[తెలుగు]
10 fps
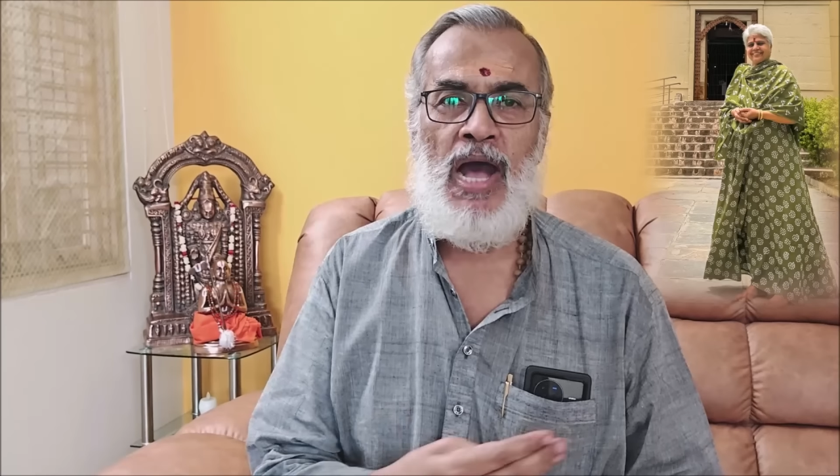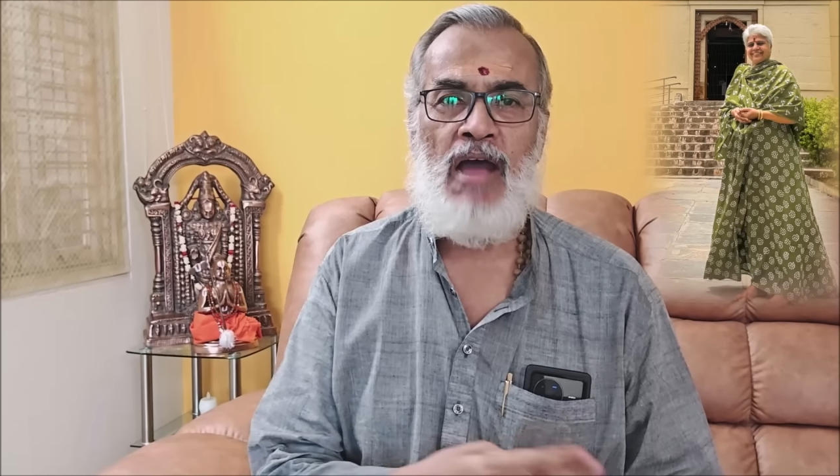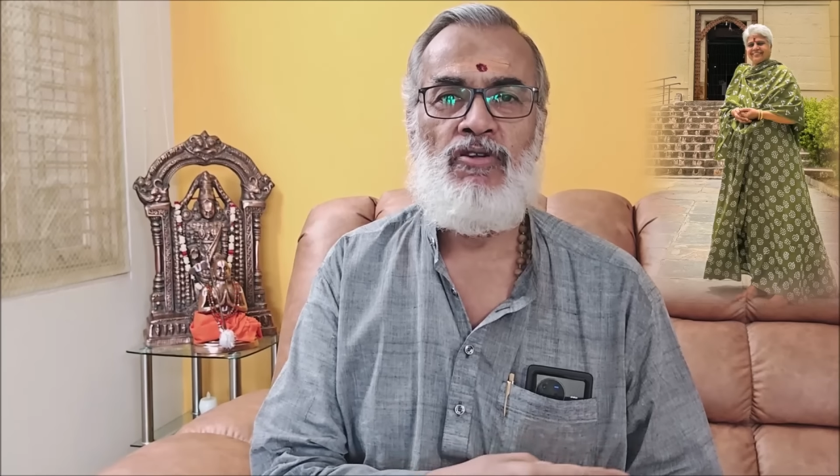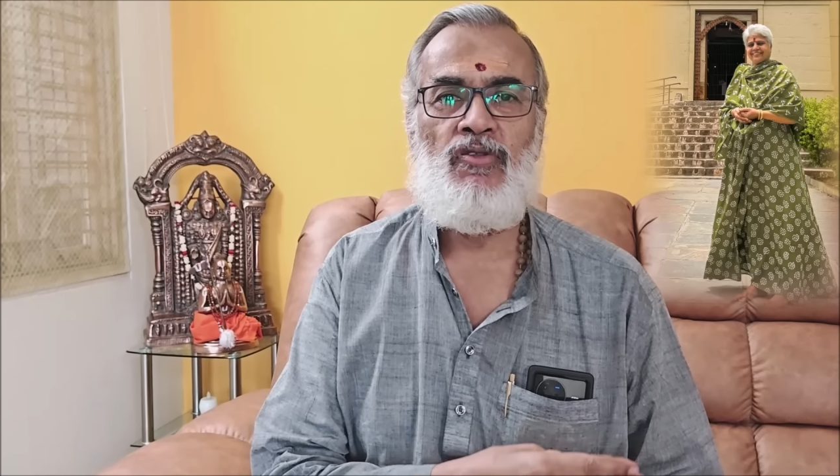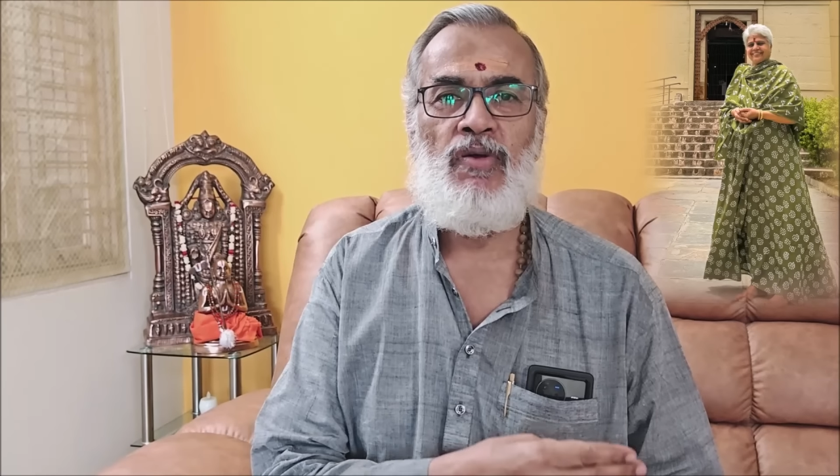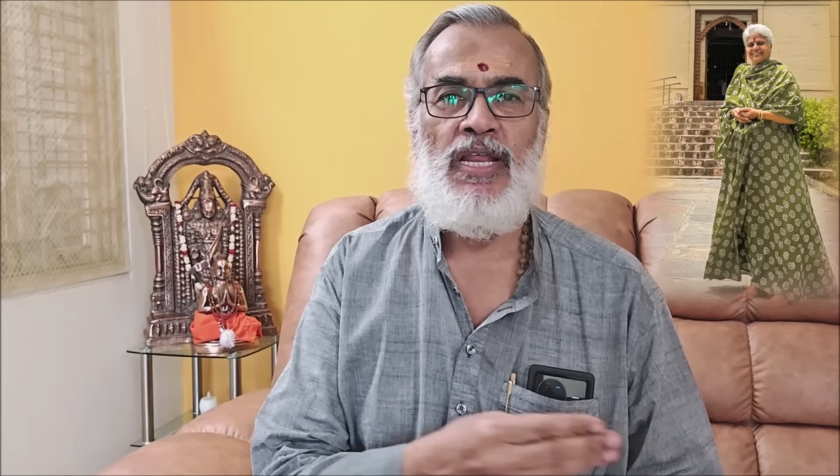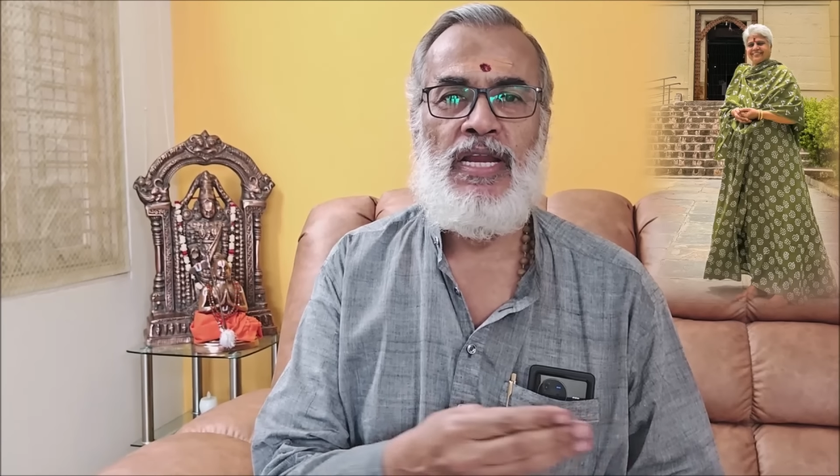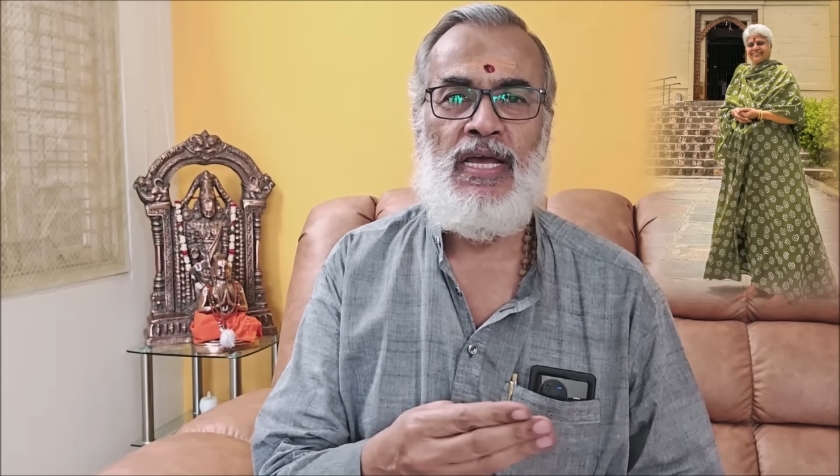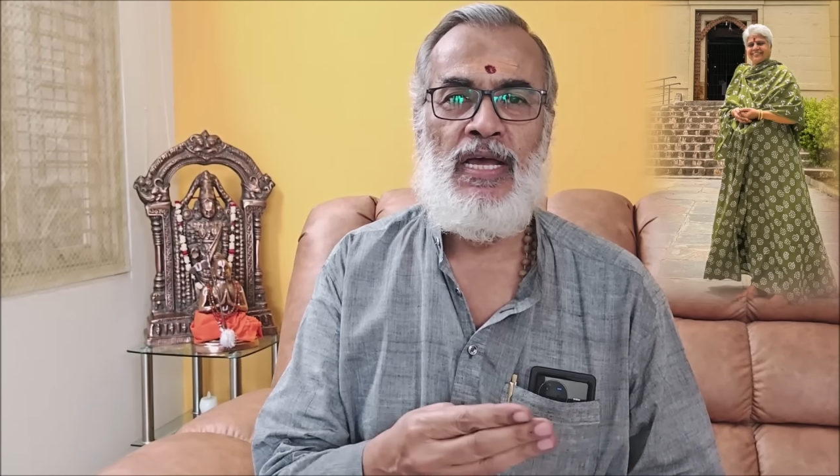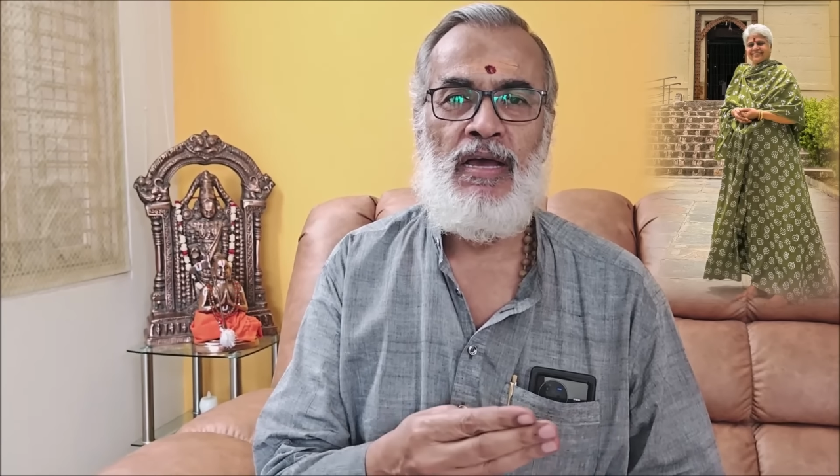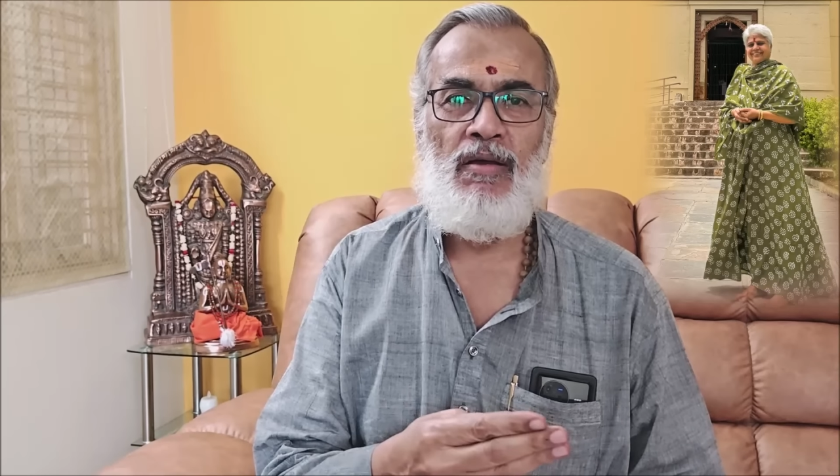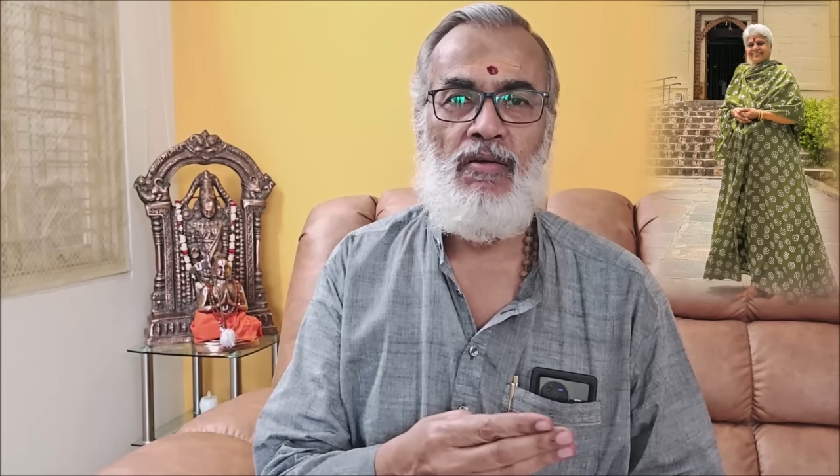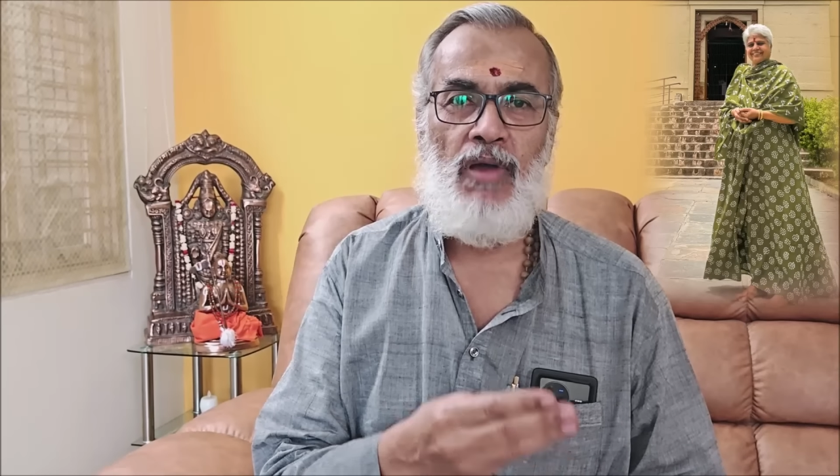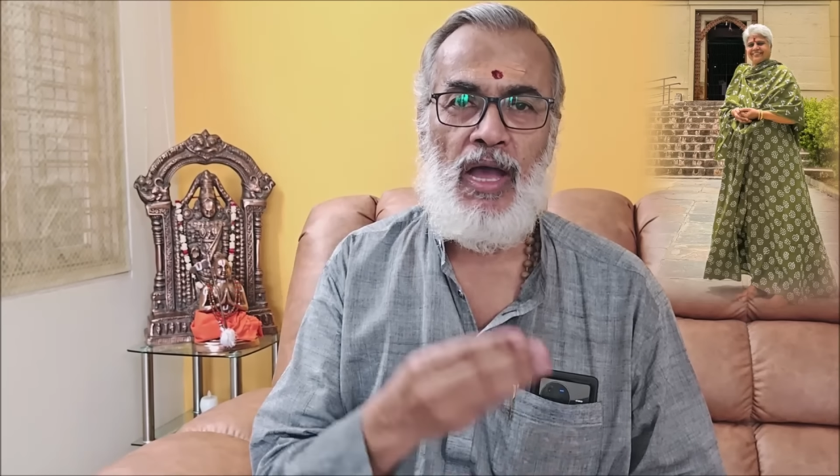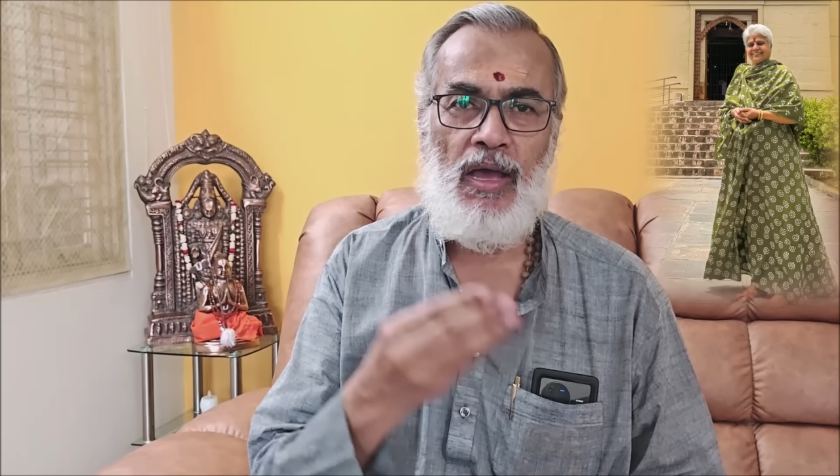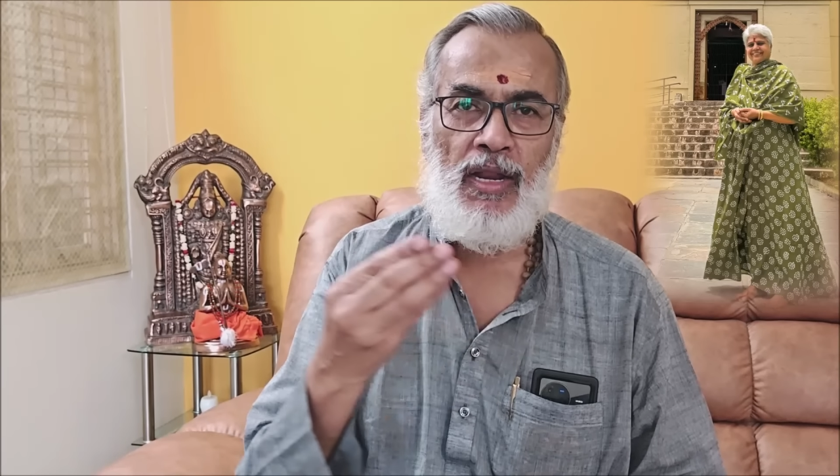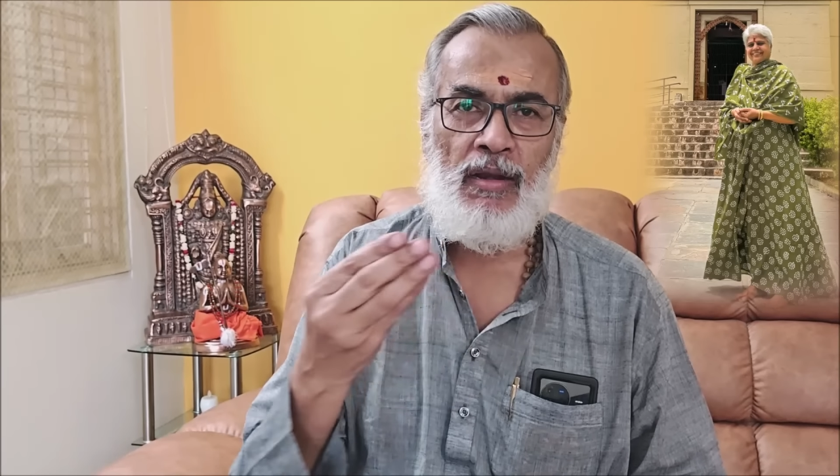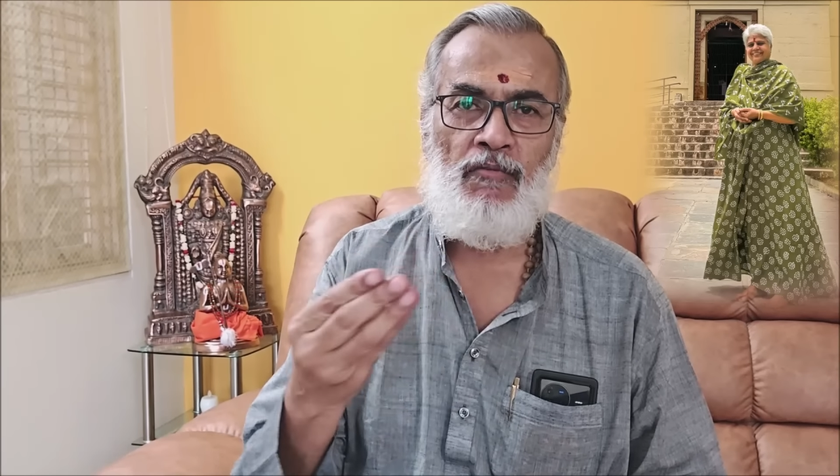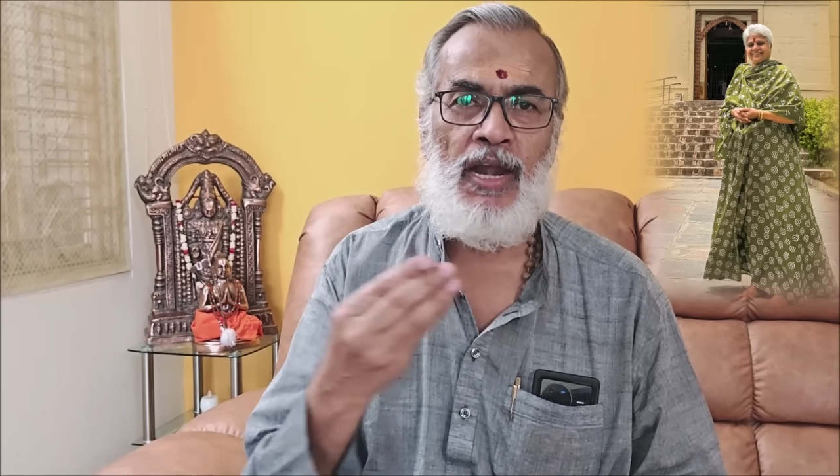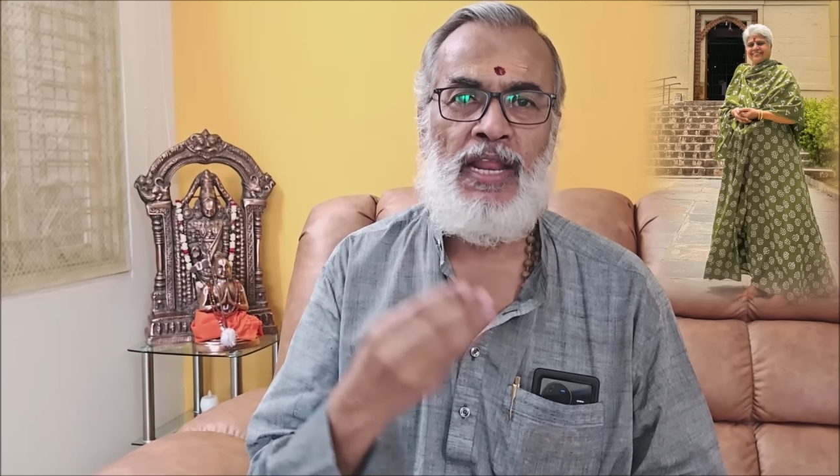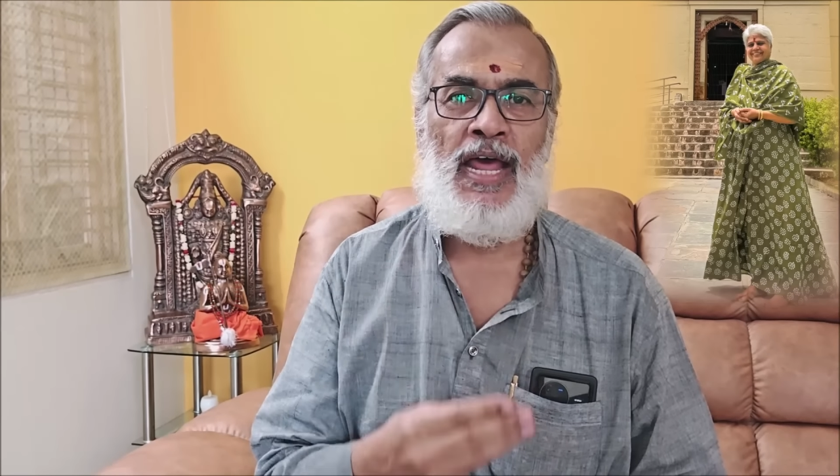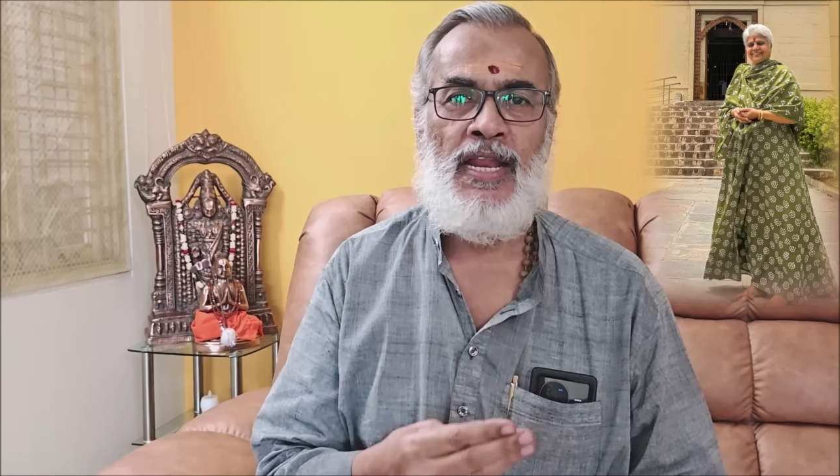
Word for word: మా ఆవిడతో ఆయన వాళ్ళ